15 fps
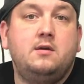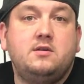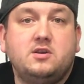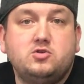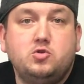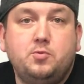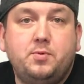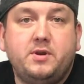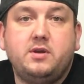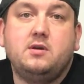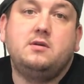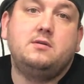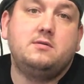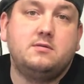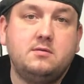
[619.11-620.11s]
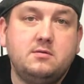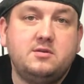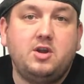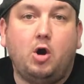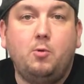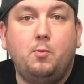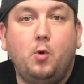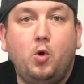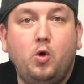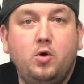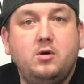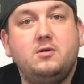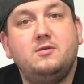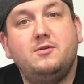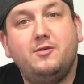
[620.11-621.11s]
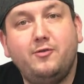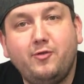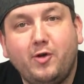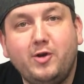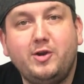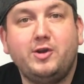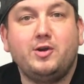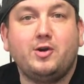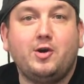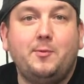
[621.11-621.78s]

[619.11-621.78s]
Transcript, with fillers: das übliche Daumen hoch, freundlicher